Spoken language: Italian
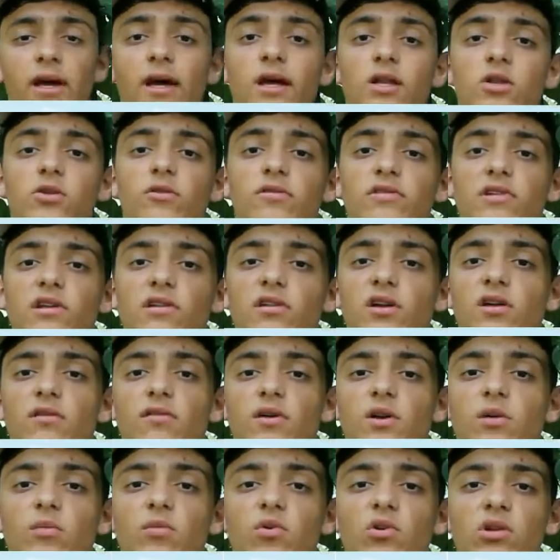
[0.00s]
dove si
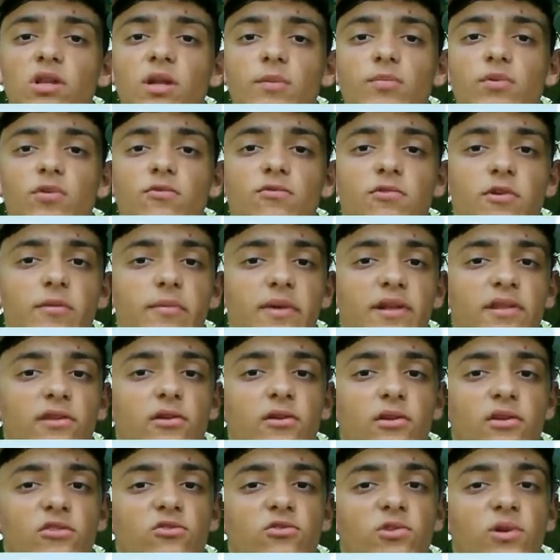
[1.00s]
trovano molte più
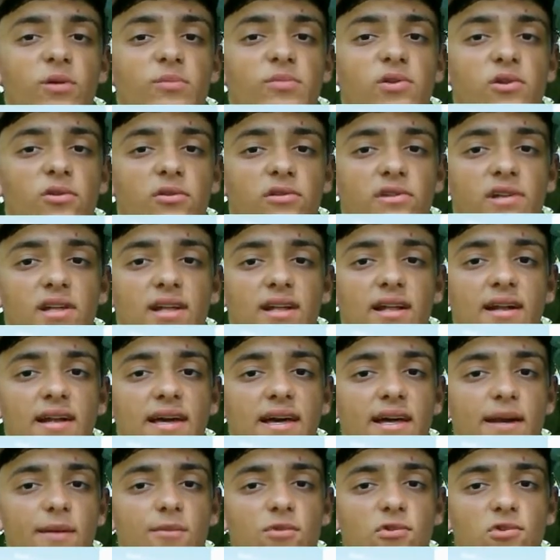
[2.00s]
informazioni sulla biologia del
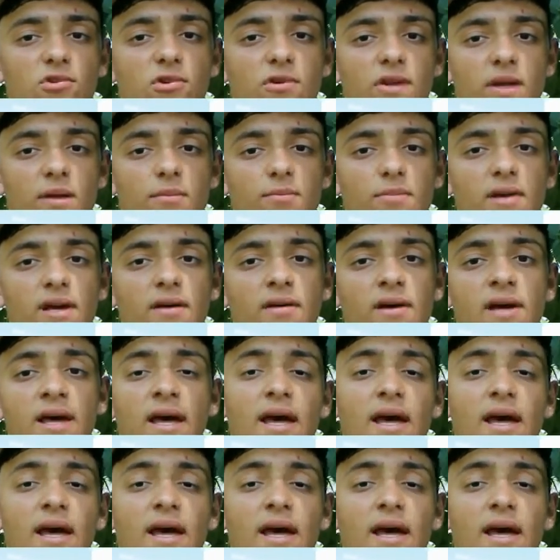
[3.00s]
Carabus olimpie